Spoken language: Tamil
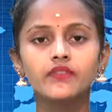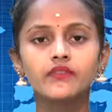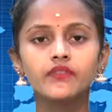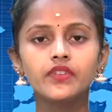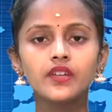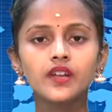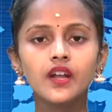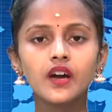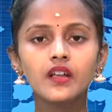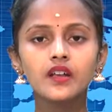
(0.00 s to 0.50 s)

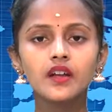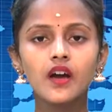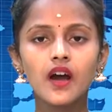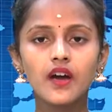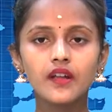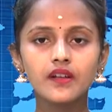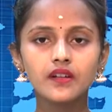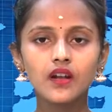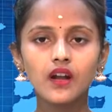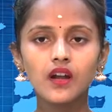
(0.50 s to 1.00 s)
விரார்
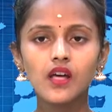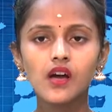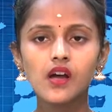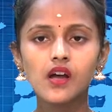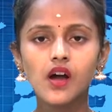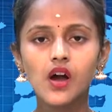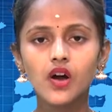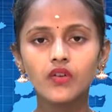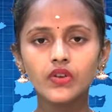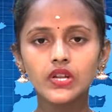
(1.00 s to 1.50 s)
அர்னாலா
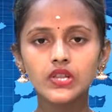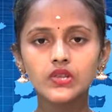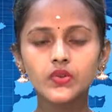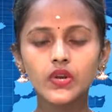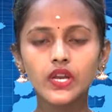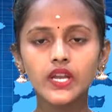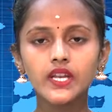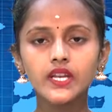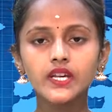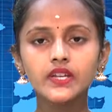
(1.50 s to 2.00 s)

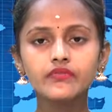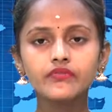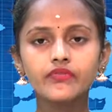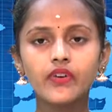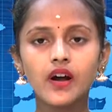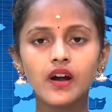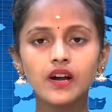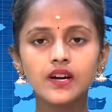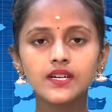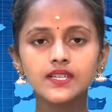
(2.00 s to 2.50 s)
காவல்துறையினர்
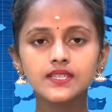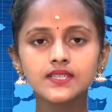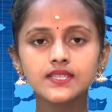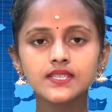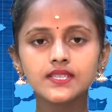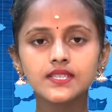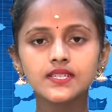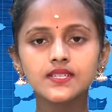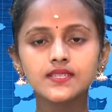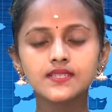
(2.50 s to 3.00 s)
வாகன
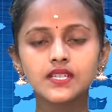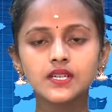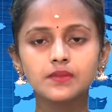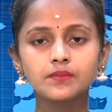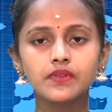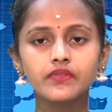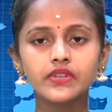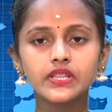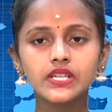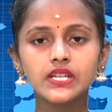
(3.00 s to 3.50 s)
திருட்டு
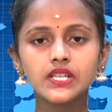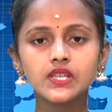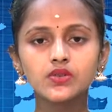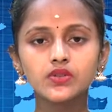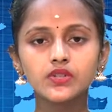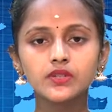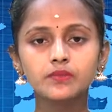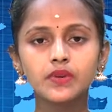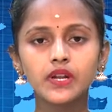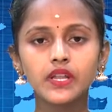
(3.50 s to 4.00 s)
சம்பவத்தில்
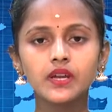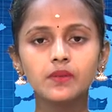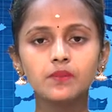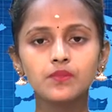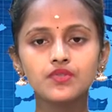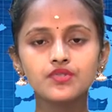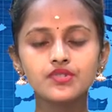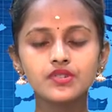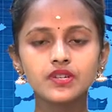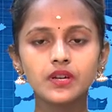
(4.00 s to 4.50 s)
தொடர்புடைய
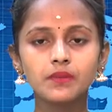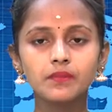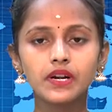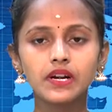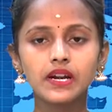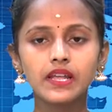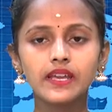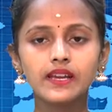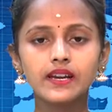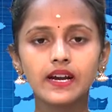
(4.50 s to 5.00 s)
மூன்று
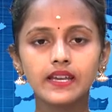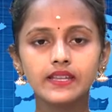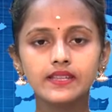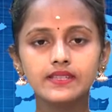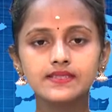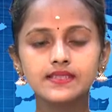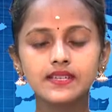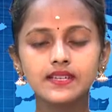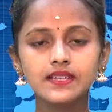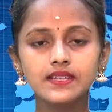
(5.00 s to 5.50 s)
நபர்களை
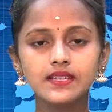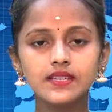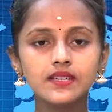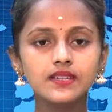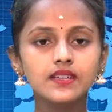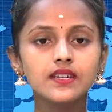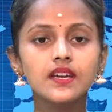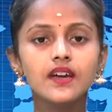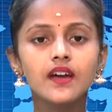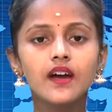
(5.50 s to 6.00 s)
கைது செய்து
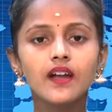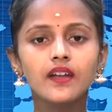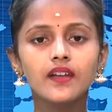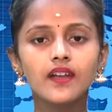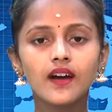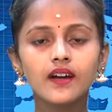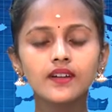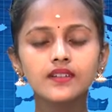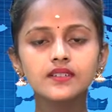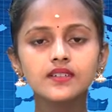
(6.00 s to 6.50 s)

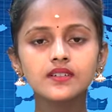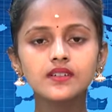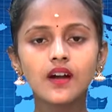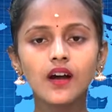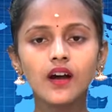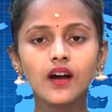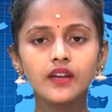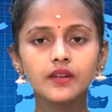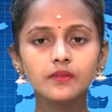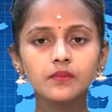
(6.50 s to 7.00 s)
நான்கு
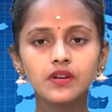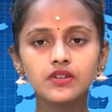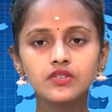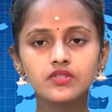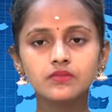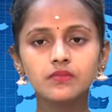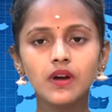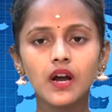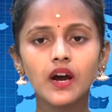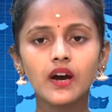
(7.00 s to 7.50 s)
கார்
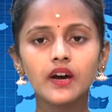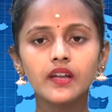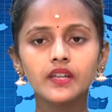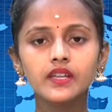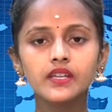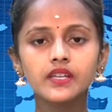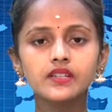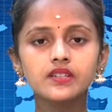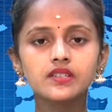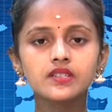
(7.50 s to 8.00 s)
மற்றும்
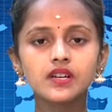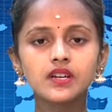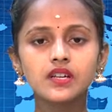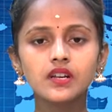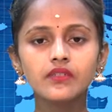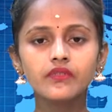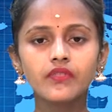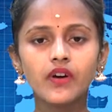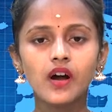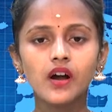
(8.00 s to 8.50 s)
ஆறு
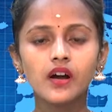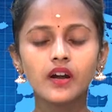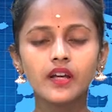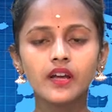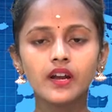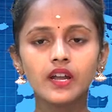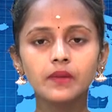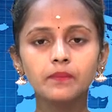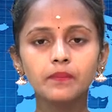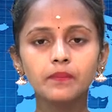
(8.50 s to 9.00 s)
இருசக்கர வாகனங்களை